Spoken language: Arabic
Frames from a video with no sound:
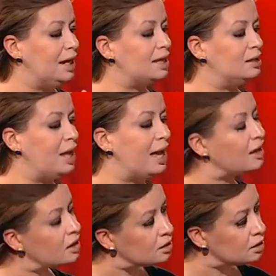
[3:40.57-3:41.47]
لكن
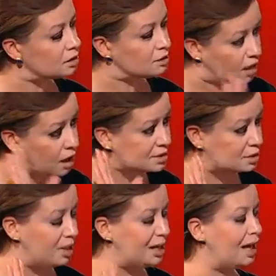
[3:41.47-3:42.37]
اخر اختراع
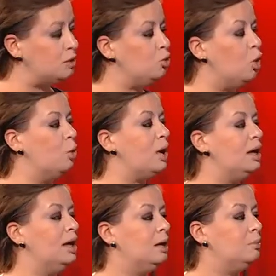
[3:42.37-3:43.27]
سمعنا عنه هو